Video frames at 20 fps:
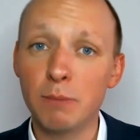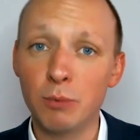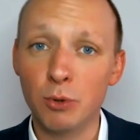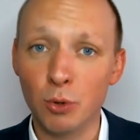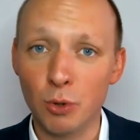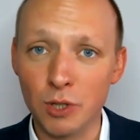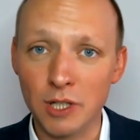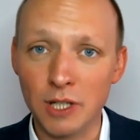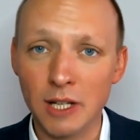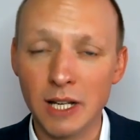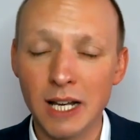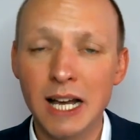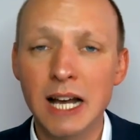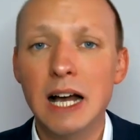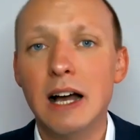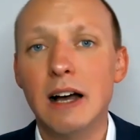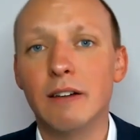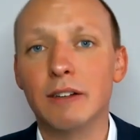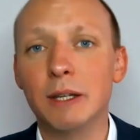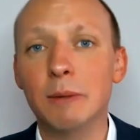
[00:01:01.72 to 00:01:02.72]
в гипнозе?
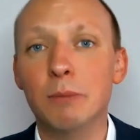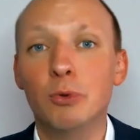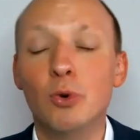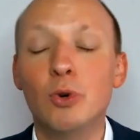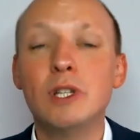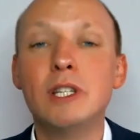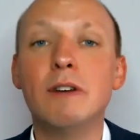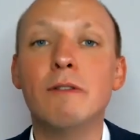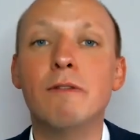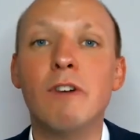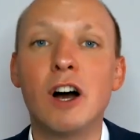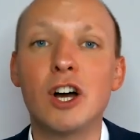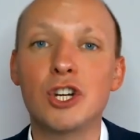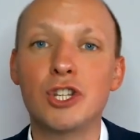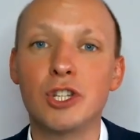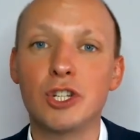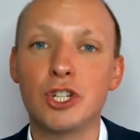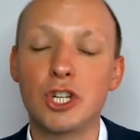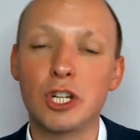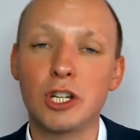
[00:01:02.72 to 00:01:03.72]
В гипнозе
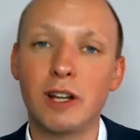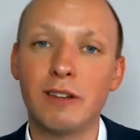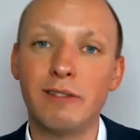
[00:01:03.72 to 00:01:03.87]
важно